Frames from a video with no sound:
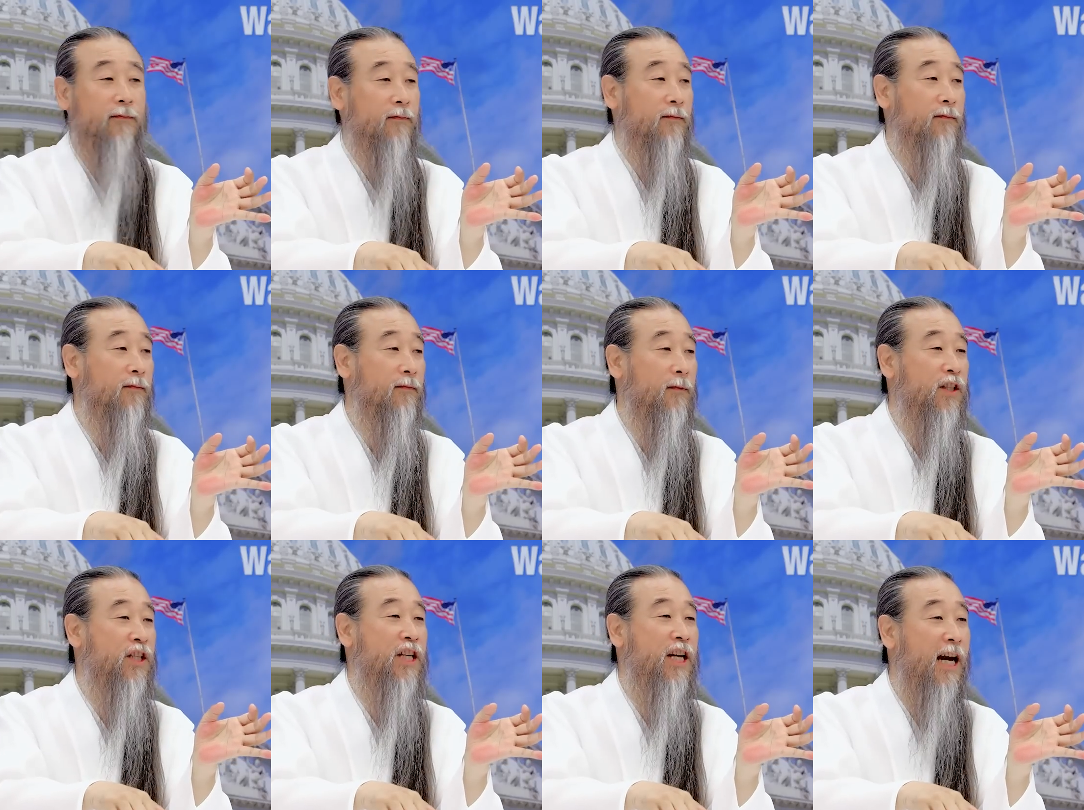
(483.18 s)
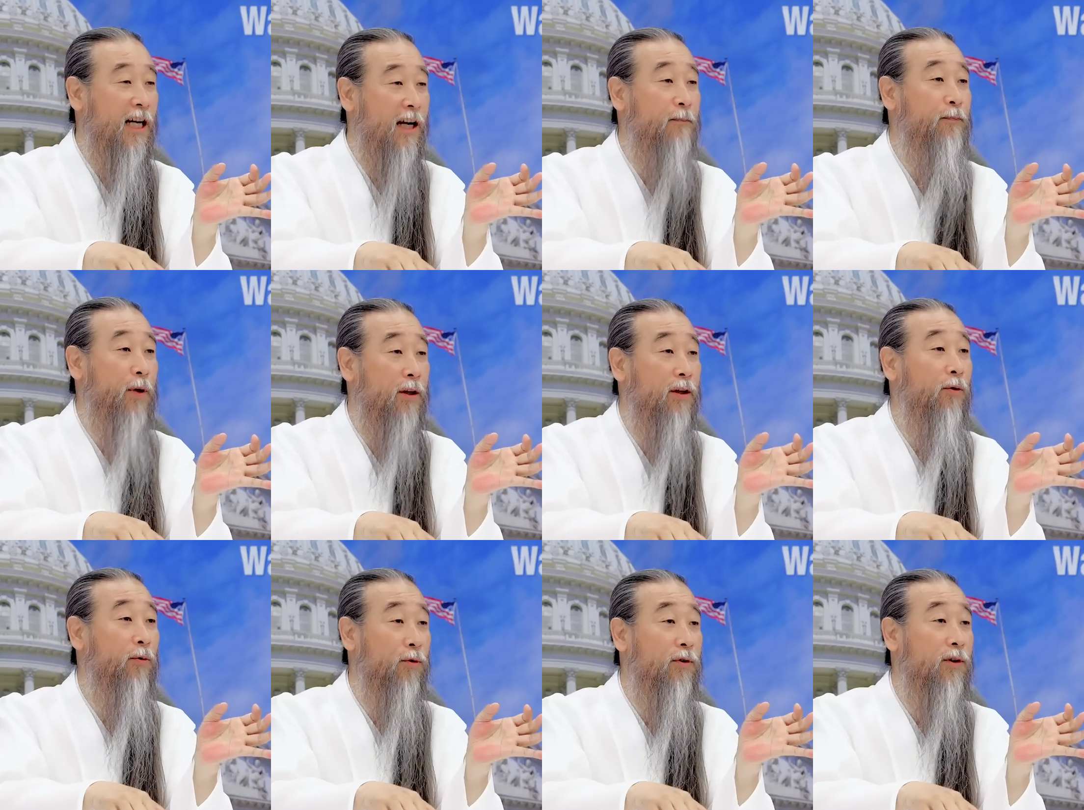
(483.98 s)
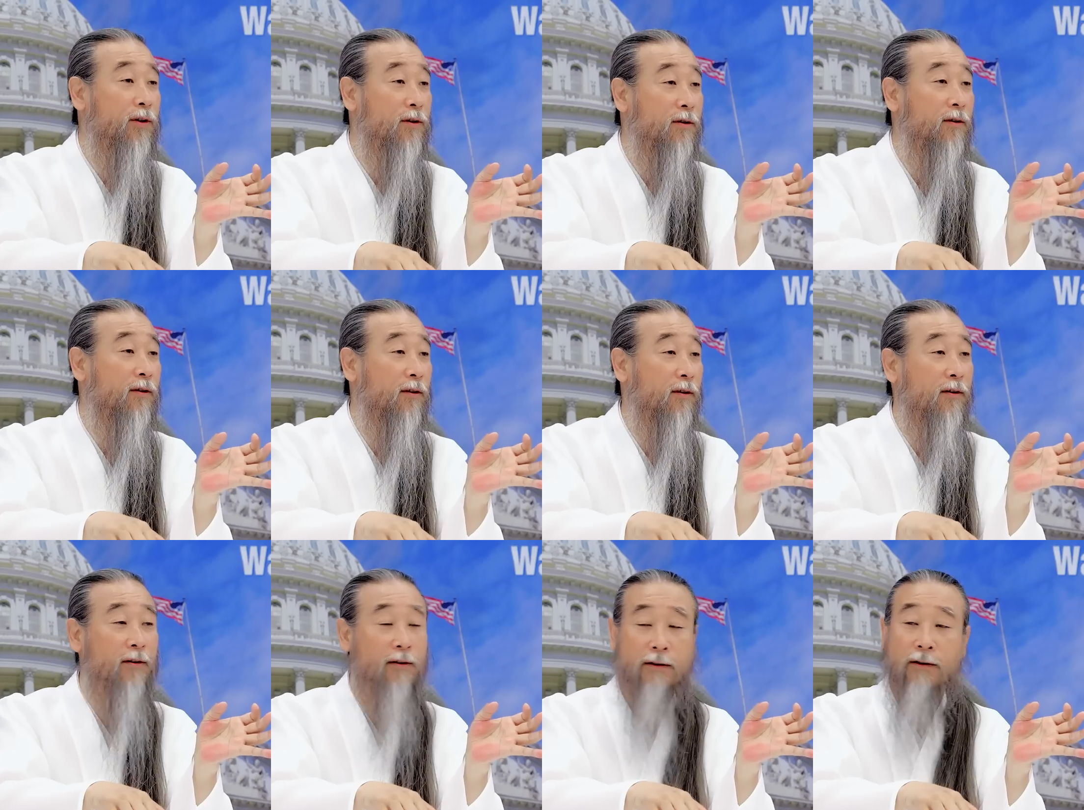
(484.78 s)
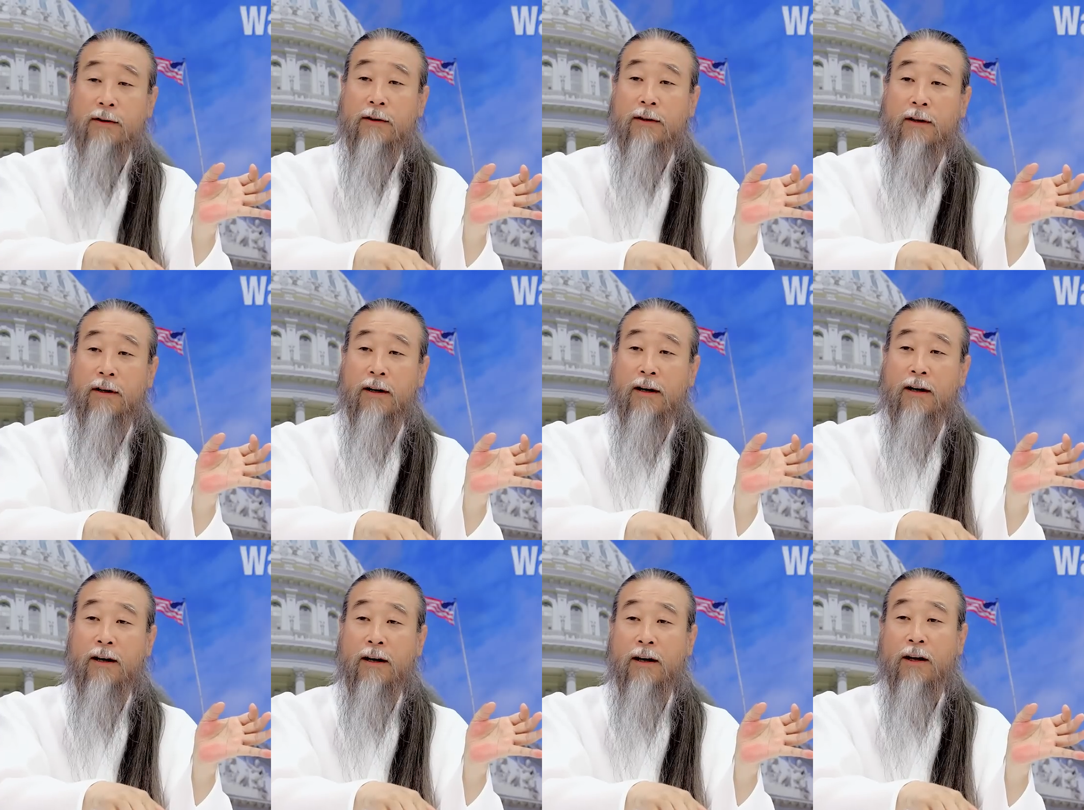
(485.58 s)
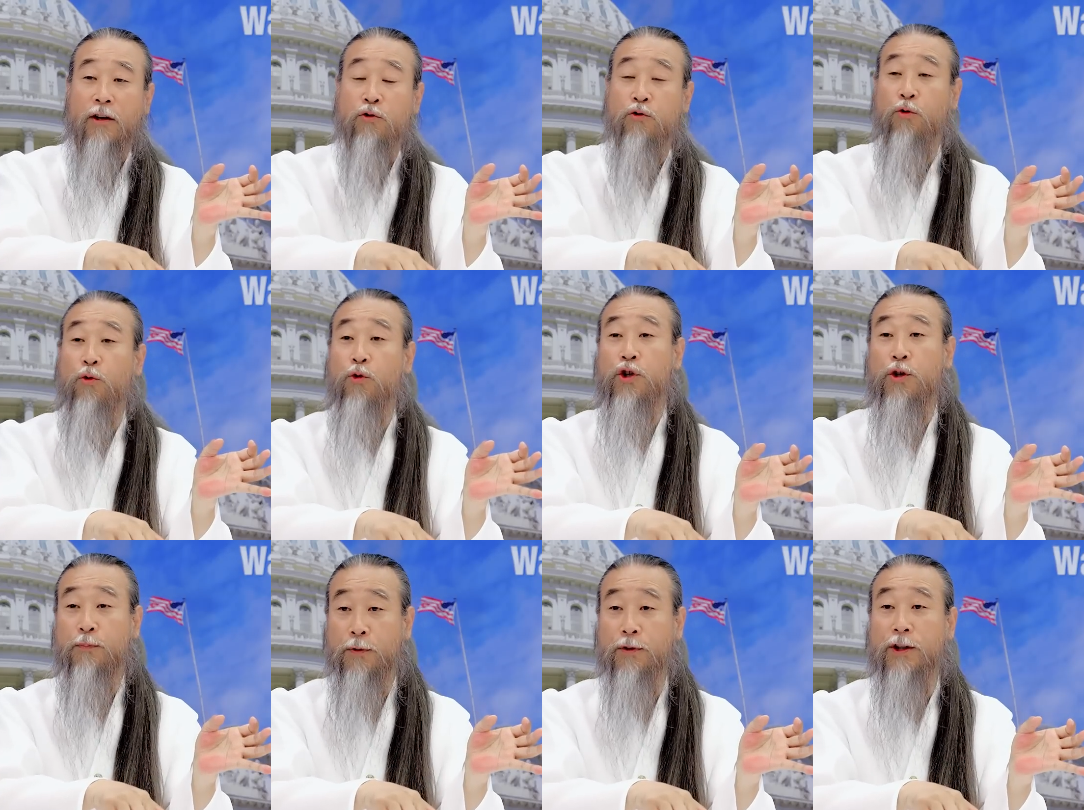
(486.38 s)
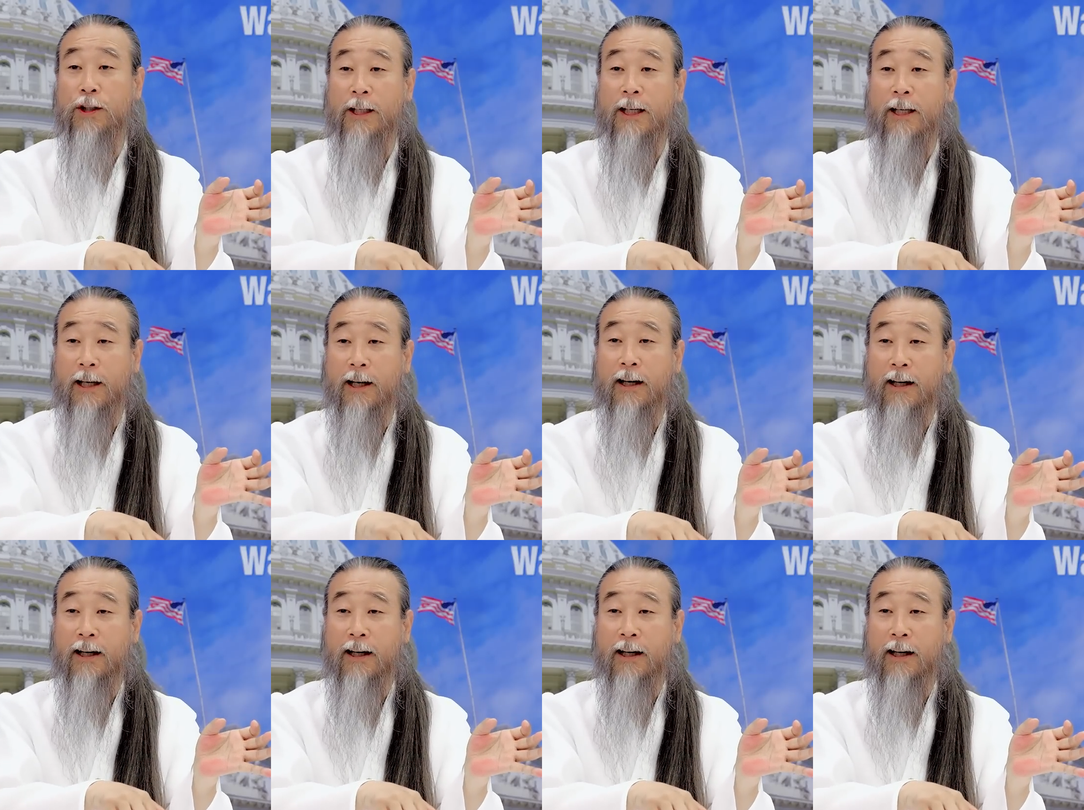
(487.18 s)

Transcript: 응? 시원한 병이 오는 거죠. 어, 죽고 싶어지니까.